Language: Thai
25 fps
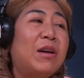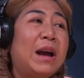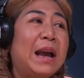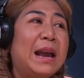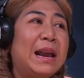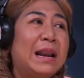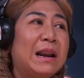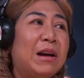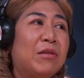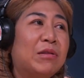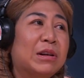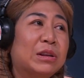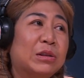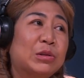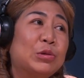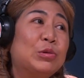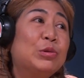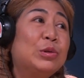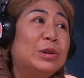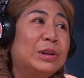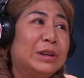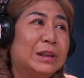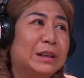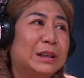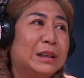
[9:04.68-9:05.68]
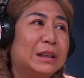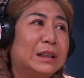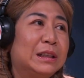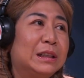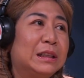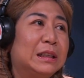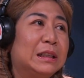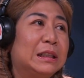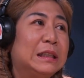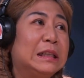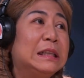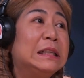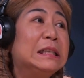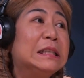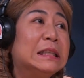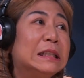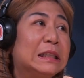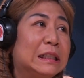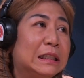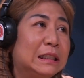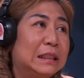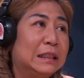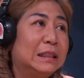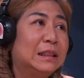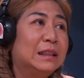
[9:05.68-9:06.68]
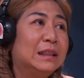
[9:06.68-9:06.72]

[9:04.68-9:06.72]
ต้องให้เรากระตุ้นนิดนึง